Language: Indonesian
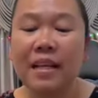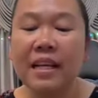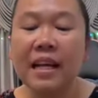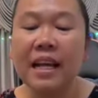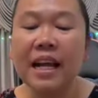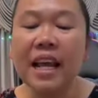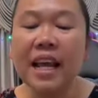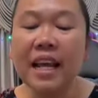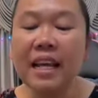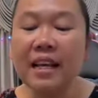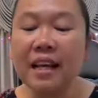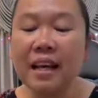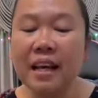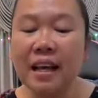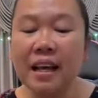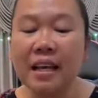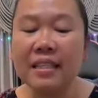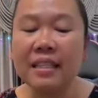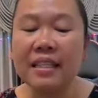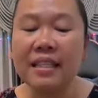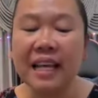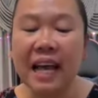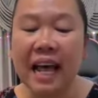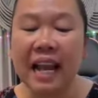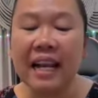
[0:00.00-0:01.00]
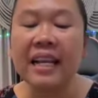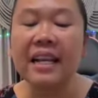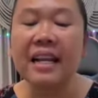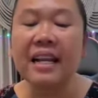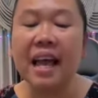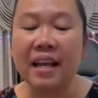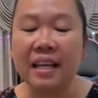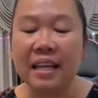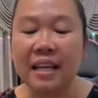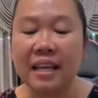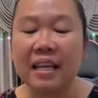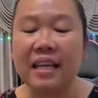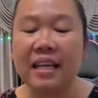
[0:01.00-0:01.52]
Jadi eh, sekali
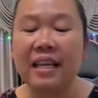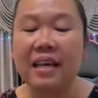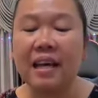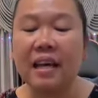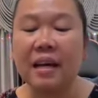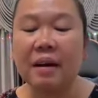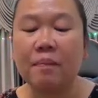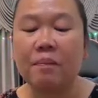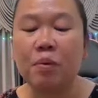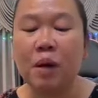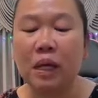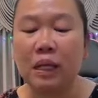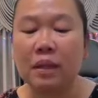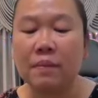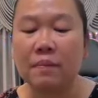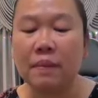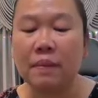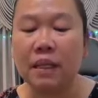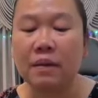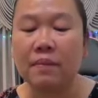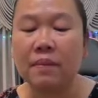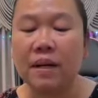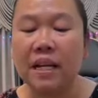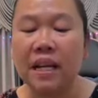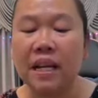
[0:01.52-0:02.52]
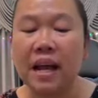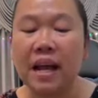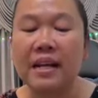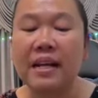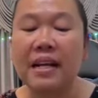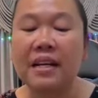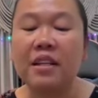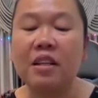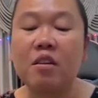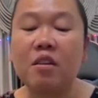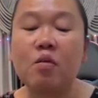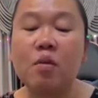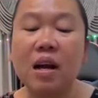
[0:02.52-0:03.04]
lagi eh, buat teman-teman yang
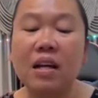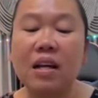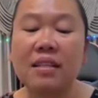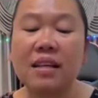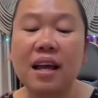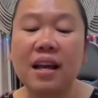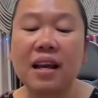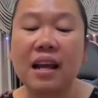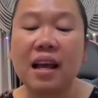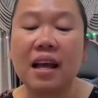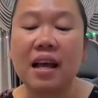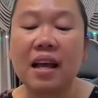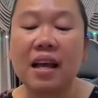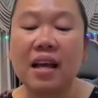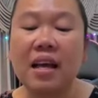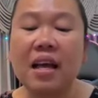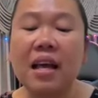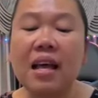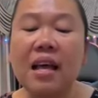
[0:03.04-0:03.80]
ada di luar sana,